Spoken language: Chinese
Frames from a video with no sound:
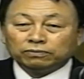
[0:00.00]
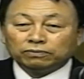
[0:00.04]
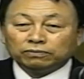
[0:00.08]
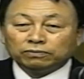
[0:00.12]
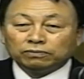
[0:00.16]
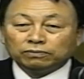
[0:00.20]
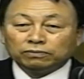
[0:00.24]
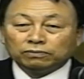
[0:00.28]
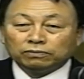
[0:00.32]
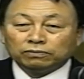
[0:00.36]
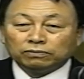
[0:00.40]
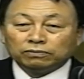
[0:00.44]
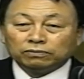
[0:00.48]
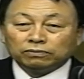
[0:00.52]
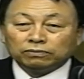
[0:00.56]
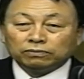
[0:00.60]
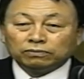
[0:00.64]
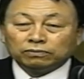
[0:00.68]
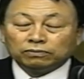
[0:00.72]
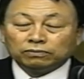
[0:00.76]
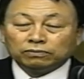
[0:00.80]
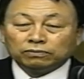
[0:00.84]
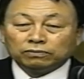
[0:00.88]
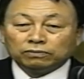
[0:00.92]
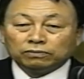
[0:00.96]
大家知
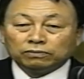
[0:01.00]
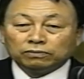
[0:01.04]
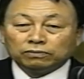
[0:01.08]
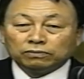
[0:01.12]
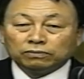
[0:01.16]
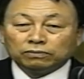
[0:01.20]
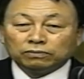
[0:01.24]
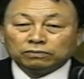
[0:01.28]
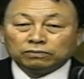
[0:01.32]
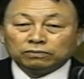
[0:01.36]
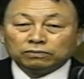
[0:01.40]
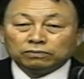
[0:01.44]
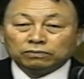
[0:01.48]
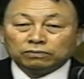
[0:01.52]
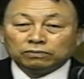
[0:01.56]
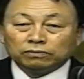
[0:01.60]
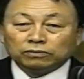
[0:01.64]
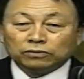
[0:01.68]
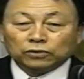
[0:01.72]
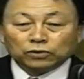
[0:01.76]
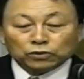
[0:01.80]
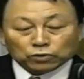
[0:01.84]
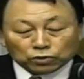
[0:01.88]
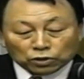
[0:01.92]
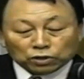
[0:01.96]
道我不正直
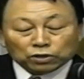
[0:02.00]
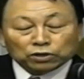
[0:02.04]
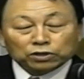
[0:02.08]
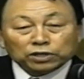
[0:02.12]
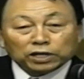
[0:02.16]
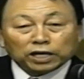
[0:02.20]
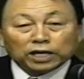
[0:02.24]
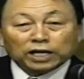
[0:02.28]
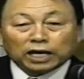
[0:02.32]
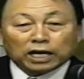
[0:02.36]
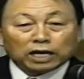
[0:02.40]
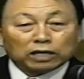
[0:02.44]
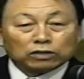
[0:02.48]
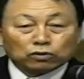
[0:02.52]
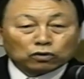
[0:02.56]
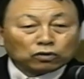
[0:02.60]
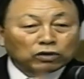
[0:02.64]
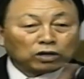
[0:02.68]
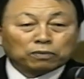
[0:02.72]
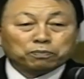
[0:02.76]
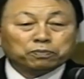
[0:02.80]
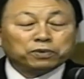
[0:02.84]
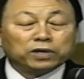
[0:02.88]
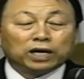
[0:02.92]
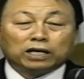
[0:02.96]
的时候呢，周
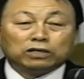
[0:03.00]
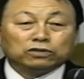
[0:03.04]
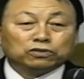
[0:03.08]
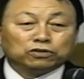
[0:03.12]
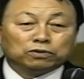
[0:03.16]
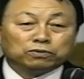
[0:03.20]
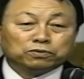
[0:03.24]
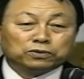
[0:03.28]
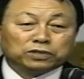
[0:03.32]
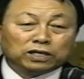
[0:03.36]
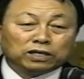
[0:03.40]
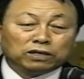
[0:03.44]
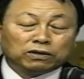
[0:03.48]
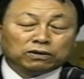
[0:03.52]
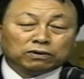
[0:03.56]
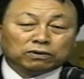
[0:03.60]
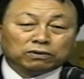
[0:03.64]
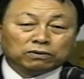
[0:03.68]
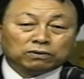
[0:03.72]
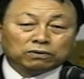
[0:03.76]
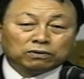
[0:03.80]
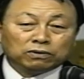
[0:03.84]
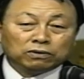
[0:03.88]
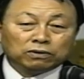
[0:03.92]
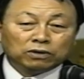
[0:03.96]
围都会一起受
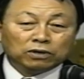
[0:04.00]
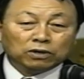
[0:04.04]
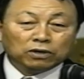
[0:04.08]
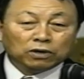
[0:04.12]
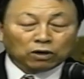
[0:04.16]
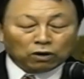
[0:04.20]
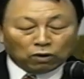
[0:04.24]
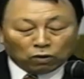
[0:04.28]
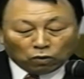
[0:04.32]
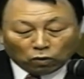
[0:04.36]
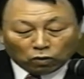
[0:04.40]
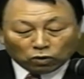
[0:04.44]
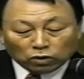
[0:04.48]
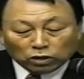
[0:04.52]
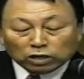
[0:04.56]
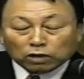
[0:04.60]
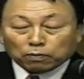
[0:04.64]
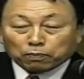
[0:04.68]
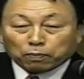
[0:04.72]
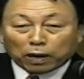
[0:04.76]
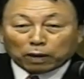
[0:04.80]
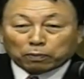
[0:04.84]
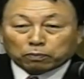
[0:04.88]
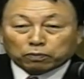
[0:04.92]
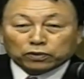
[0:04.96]
遭殃，
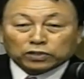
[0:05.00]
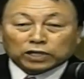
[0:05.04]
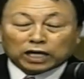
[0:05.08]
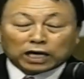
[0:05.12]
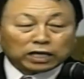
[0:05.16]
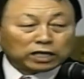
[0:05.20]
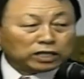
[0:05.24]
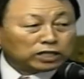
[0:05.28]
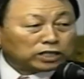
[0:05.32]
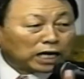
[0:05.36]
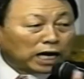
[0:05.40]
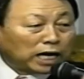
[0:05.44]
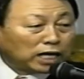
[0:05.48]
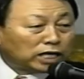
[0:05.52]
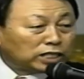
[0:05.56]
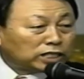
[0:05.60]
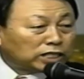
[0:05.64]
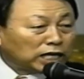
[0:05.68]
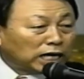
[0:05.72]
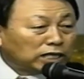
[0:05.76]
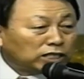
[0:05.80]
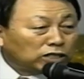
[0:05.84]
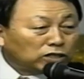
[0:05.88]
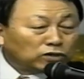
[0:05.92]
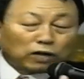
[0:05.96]
这是圣经里
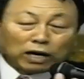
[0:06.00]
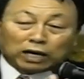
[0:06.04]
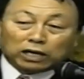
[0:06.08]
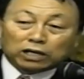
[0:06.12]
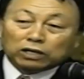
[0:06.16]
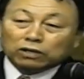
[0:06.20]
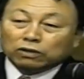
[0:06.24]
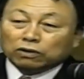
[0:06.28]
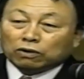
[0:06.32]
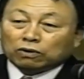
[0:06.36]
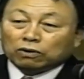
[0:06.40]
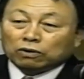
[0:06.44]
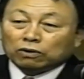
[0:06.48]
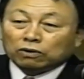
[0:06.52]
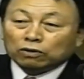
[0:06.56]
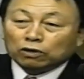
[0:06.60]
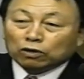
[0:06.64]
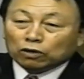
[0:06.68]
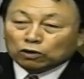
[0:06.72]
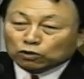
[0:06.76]
的记录啊。